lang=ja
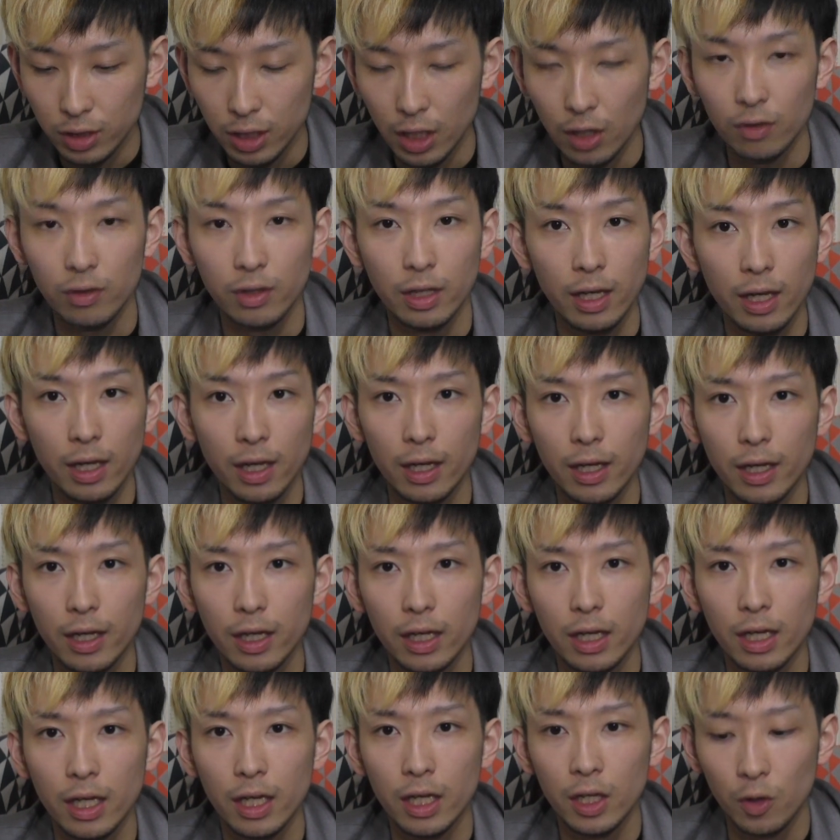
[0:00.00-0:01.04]
ティーサロンで
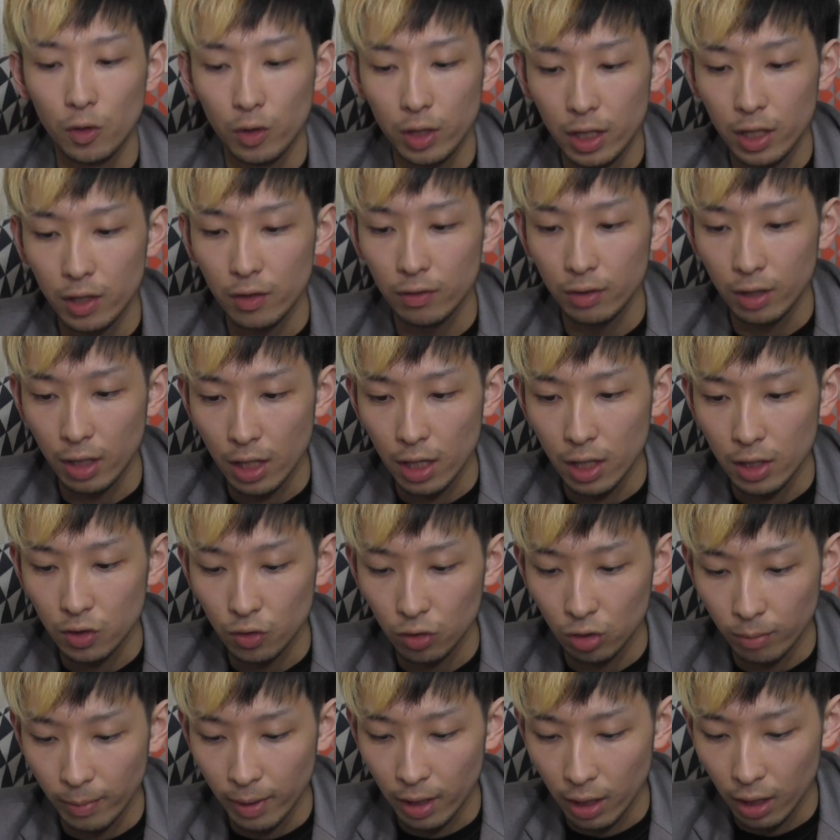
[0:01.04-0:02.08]
変更できるんで、
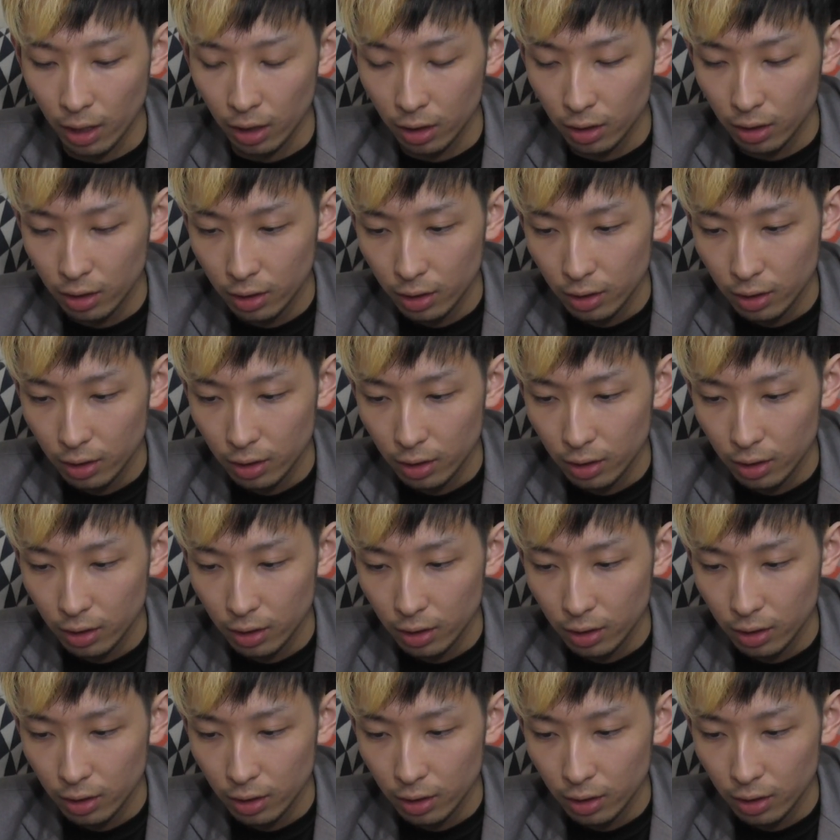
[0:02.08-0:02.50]
ちょっとま